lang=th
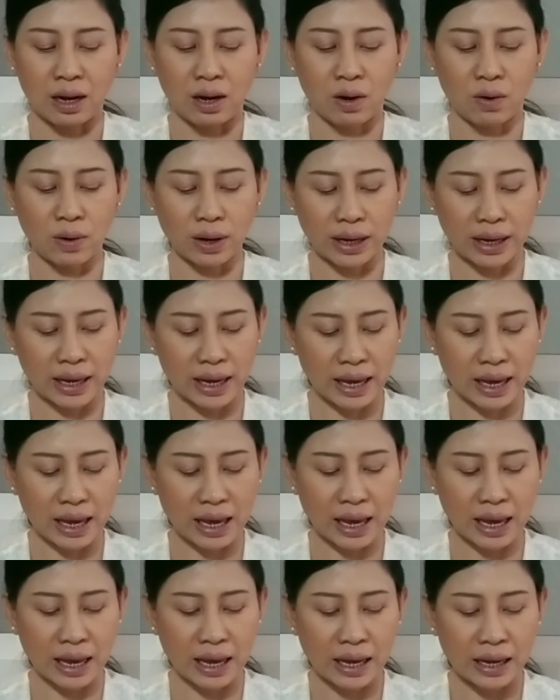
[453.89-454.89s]
โอเค
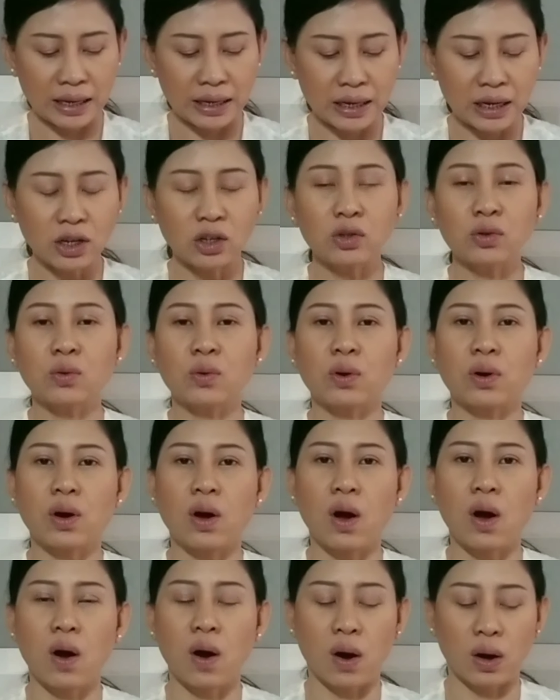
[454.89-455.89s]
ยิ่งสุขข
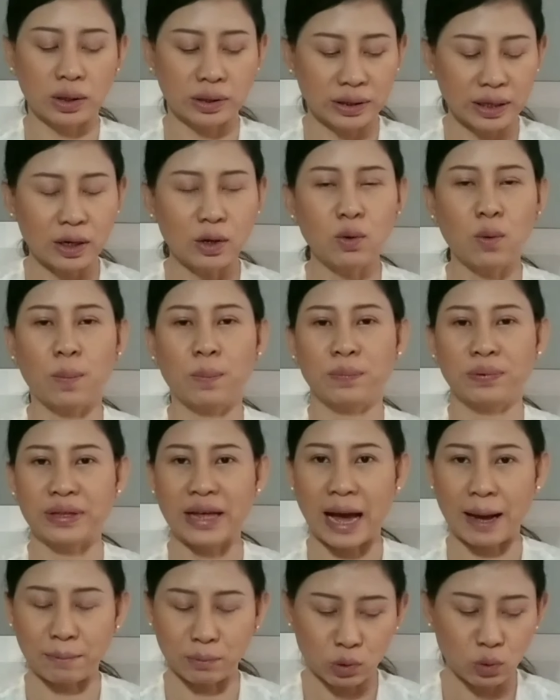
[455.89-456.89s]
อสรุป
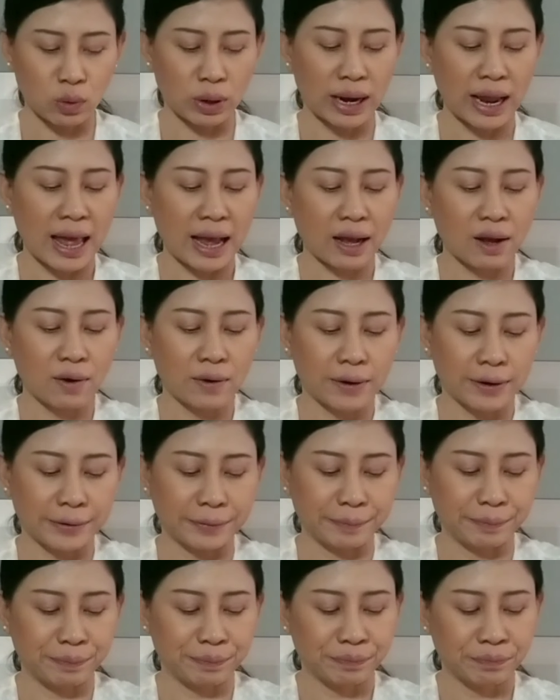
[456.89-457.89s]
3ตัวแรกก่อน
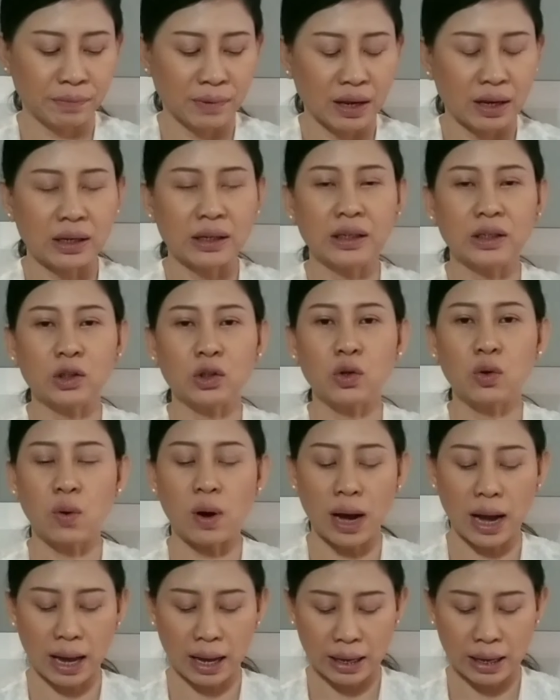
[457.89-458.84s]
คือตัว